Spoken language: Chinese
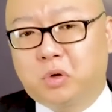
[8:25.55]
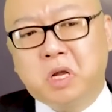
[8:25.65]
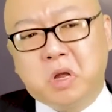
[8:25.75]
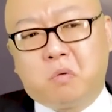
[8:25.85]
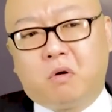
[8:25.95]
说
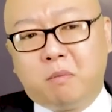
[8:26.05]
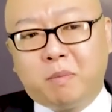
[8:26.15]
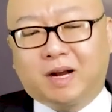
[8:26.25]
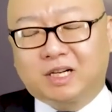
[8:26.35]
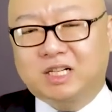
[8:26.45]
我
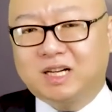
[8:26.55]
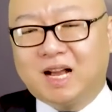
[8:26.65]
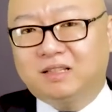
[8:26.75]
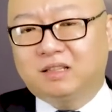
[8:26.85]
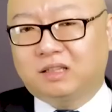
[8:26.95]
们把
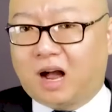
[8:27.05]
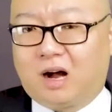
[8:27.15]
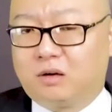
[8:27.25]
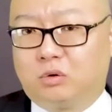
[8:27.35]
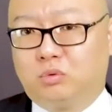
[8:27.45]
沙子
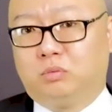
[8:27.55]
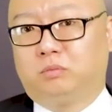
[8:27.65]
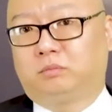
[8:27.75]
挡住，